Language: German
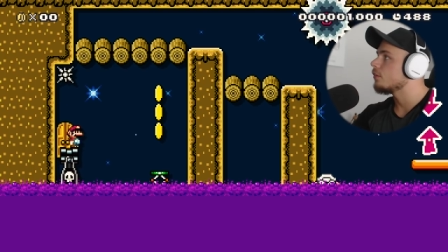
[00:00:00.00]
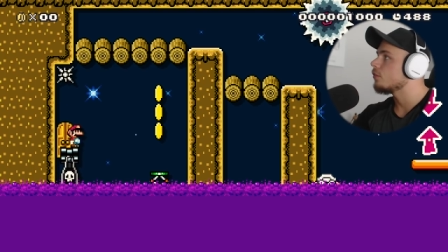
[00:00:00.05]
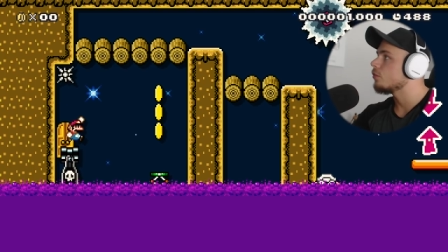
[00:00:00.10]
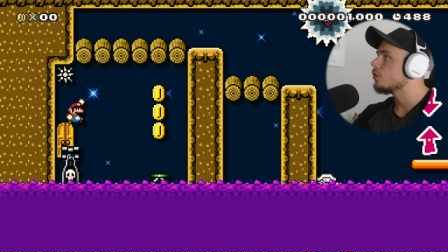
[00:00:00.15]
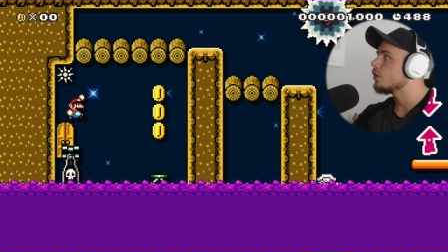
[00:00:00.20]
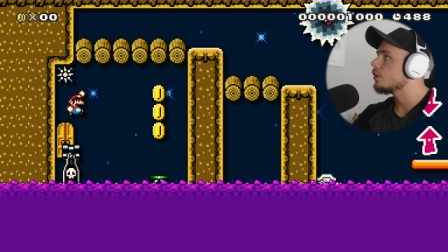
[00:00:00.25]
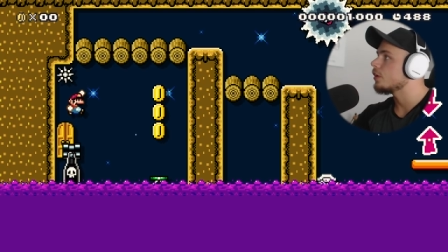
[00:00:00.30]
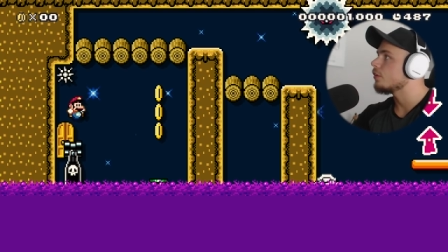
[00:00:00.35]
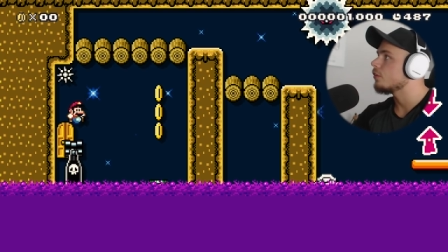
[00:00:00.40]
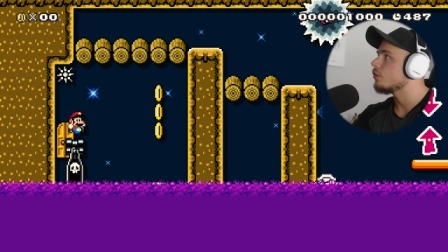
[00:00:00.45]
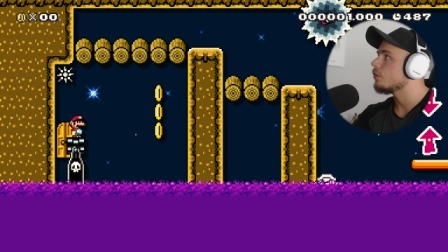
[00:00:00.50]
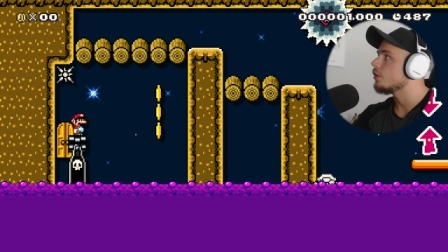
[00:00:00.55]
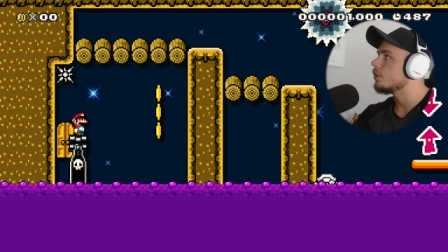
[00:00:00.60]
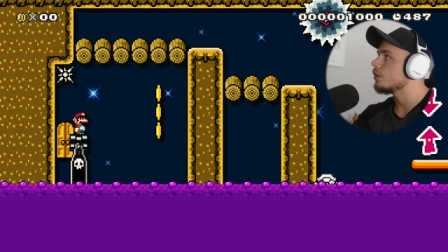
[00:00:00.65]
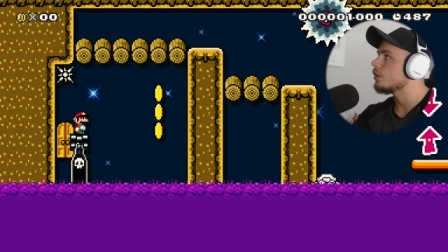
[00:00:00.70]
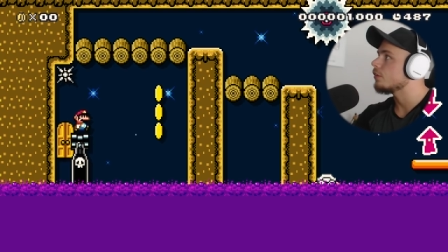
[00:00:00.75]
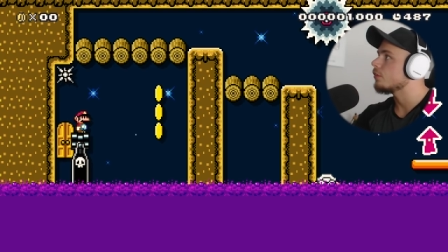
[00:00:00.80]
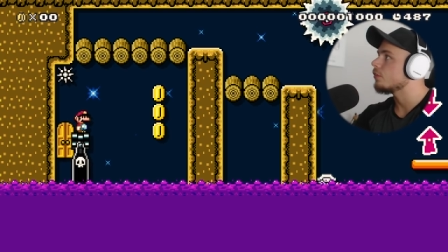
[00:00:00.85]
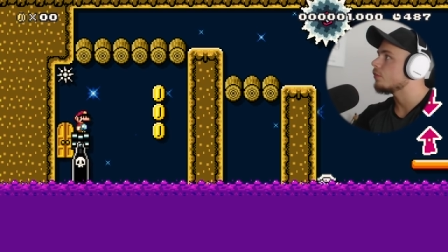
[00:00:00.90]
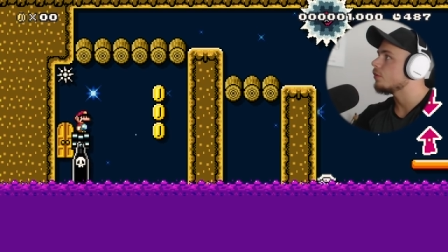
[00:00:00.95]
ruhig, ganz
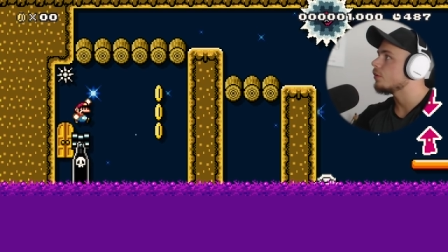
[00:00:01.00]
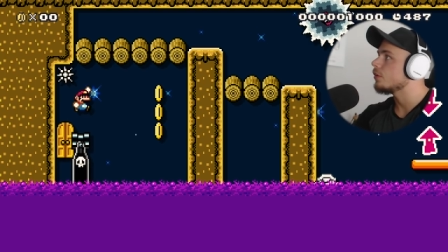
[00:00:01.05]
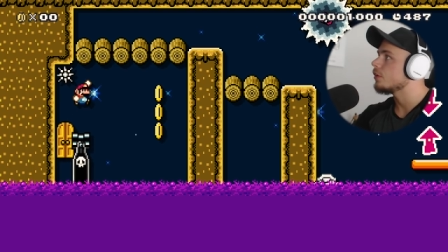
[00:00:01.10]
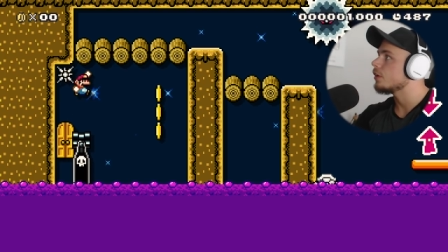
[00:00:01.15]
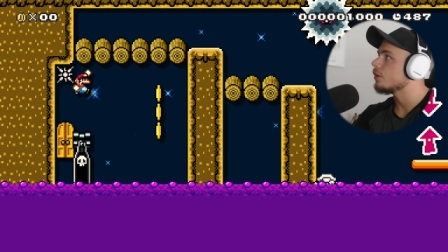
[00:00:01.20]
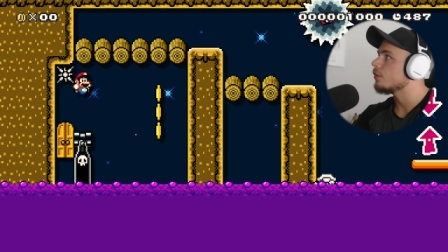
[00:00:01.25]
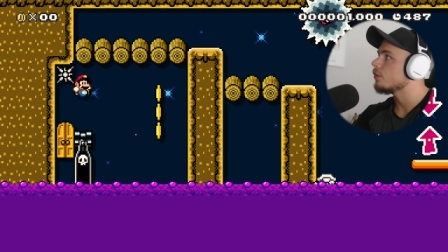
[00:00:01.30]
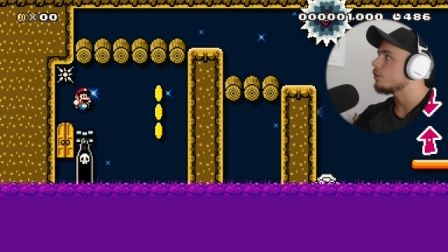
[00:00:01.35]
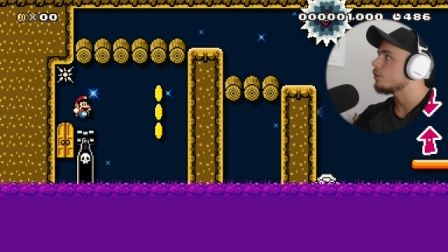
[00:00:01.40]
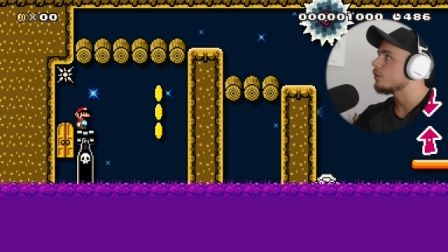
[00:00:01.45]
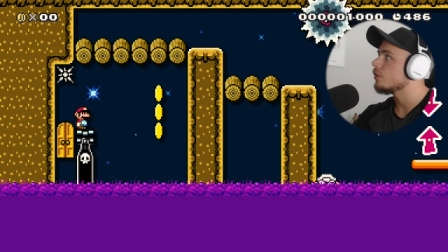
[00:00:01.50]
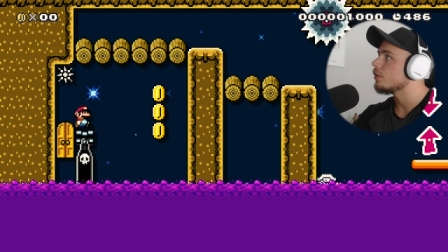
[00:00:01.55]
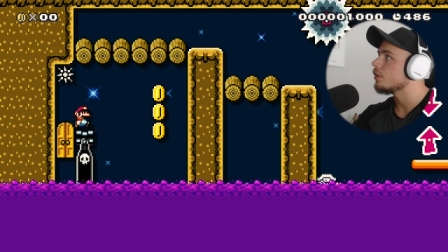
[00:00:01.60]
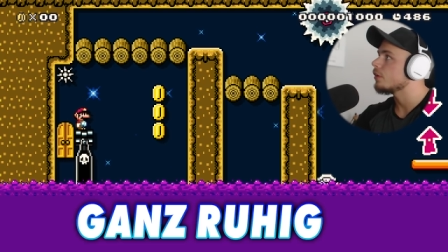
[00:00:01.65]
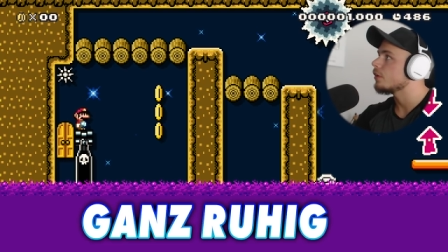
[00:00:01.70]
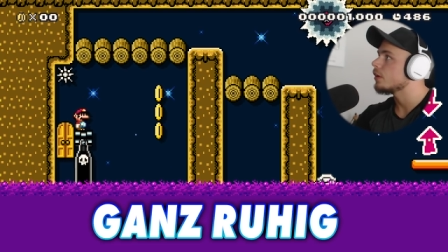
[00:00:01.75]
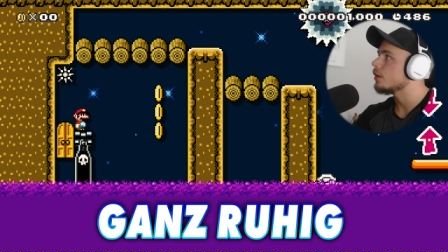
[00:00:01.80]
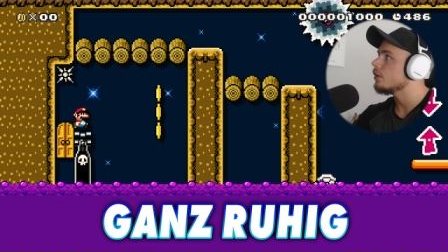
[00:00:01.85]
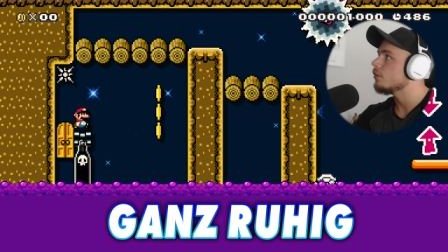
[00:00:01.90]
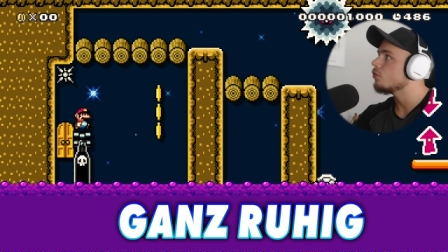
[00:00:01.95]

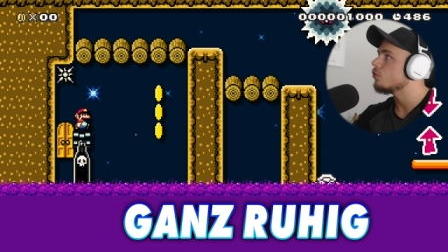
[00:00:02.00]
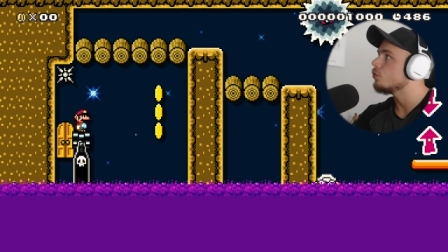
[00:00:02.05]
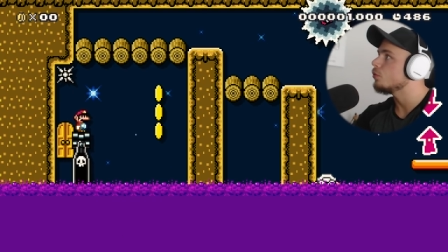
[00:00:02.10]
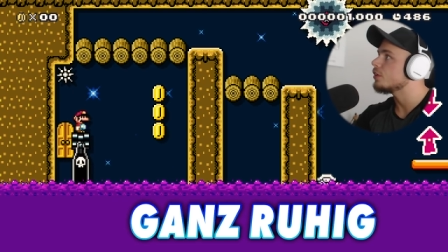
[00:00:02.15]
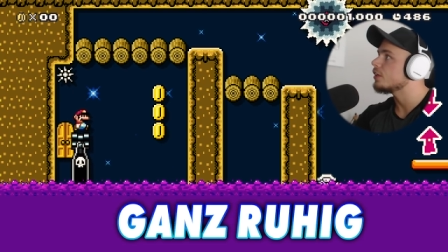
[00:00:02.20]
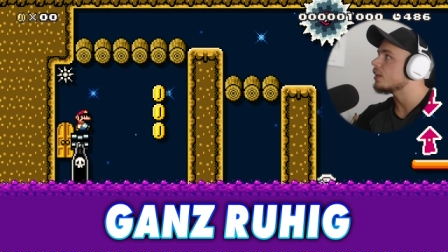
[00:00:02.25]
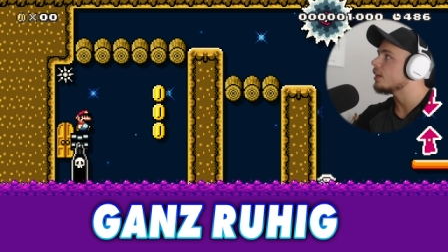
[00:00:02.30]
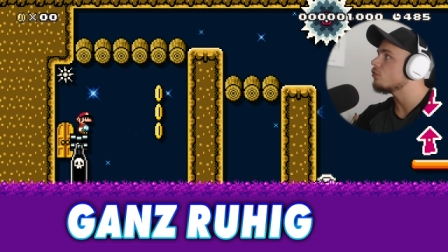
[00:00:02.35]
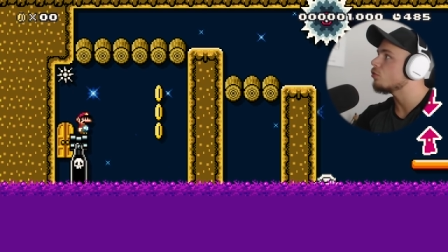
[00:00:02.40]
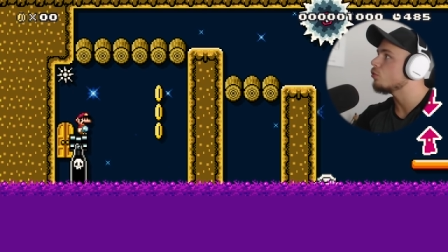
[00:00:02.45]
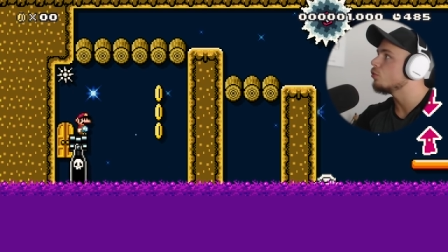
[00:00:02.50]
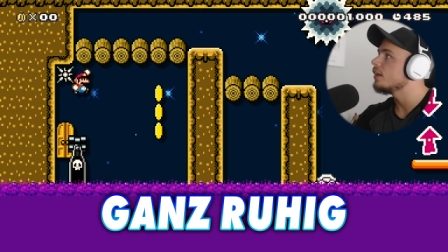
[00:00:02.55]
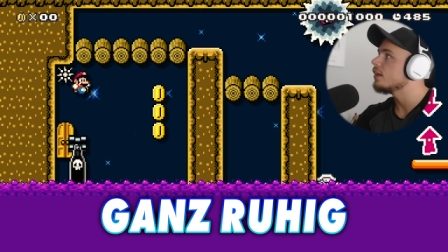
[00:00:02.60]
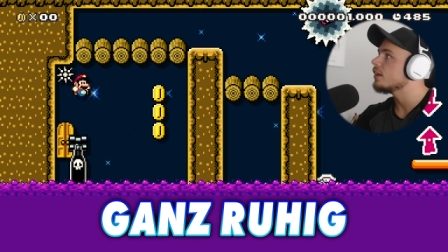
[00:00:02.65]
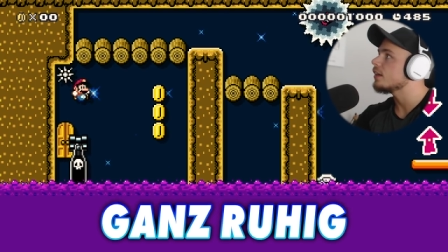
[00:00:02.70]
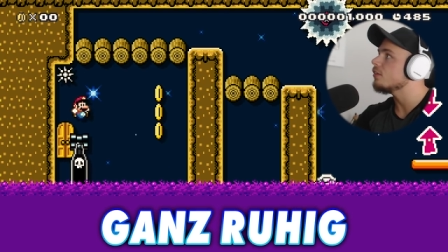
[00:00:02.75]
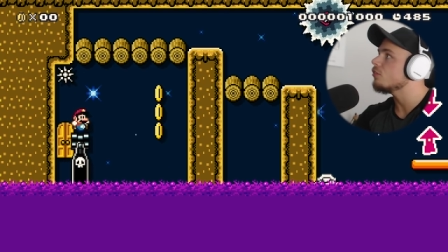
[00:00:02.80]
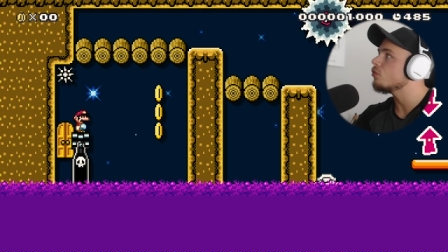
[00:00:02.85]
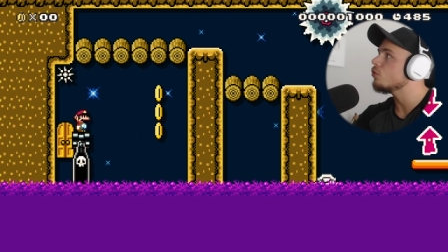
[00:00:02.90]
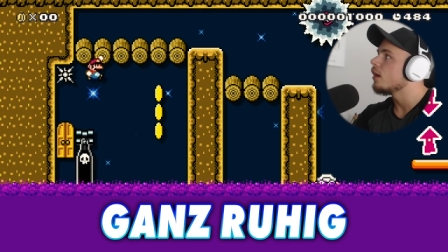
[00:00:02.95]
Ganz ruhig, ganz ruhig,
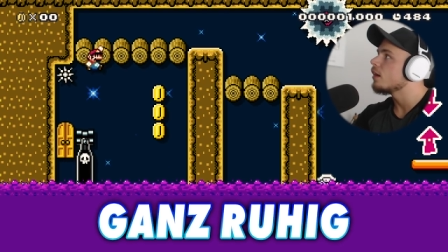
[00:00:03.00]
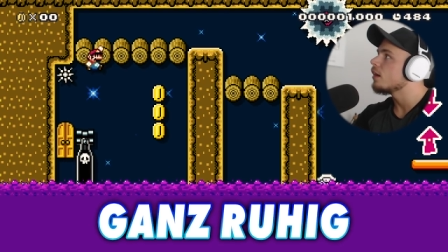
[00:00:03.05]
ganz ruhig,